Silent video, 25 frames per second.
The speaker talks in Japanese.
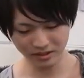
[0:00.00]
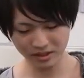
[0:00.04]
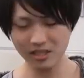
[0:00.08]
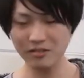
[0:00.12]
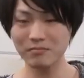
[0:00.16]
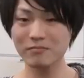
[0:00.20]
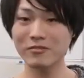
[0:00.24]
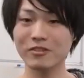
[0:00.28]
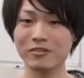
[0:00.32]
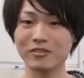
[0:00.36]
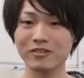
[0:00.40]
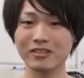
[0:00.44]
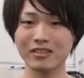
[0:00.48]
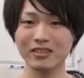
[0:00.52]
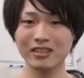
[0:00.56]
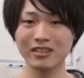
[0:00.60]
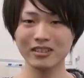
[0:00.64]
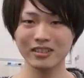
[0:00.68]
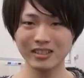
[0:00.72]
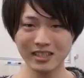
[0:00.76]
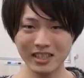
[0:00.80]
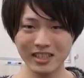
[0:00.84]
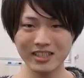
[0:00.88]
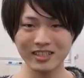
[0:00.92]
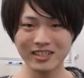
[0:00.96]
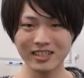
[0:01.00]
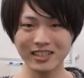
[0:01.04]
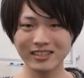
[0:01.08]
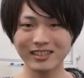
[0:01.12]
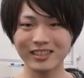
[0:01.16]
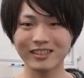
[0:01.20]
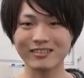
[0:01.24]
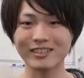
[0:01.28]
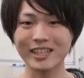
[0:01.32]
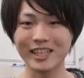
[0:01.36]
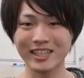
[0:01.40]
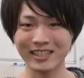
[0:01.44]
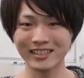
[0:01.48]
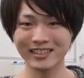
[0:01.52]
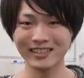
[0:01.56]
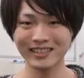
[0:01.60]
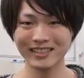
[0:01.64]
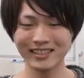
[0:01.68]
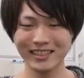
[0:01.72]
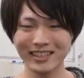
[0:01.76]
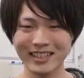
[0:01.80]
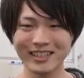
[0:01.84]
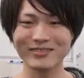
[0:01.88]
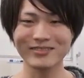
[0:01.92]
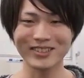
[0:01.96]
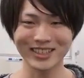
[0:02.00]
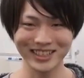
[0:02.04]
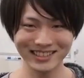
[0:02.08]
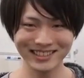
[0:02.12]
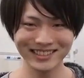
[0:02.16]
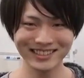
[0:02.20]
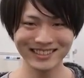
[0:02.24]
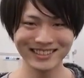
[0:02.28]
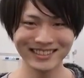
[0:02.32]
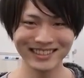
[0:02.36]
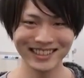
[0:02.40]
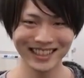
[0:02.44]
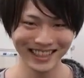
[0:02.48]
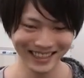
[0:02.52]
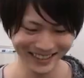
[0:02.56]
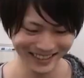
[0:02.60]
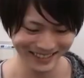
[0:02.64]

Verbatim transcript: じゃあもう定時になったんで帰ります